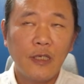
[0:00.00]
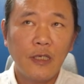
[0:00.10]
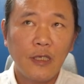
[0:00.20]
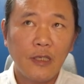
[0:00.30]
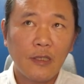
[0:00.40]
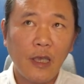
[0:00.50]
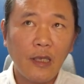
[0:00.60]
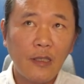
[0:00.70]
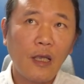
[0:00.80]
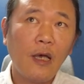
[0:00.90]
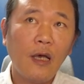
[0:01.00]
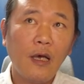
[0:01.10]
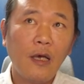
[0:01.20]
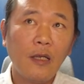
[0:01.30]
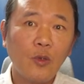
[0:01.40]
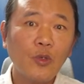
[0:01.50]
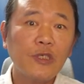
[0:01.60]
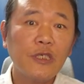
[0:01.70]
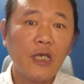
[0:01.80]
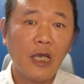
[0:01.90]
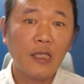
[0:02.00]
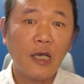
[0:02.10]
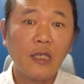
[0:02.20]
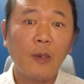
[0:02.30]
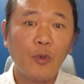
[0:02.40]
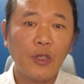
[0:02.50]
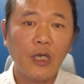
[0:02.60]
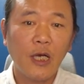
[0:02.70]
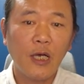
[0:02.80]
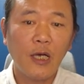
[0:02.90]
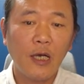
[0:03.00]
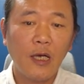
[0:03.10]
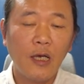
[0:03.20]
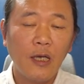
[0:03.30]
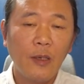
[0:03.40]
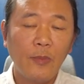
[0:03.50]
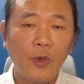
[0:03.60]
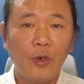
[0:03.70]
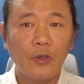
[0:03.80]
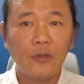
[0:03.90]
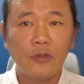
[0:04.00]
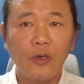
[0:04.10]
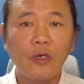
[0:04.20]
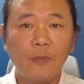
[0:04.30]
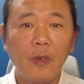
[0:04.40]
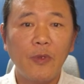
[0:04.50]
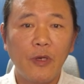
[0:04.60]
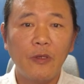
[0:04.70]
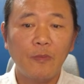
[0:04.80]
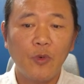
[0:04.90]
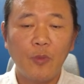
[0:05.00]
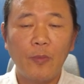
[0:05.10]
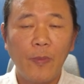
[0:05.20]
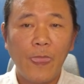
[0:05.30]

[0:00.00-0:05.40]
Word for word: 이 데이터 통신이 가능하다 보니까 뭐정 급하면 뭐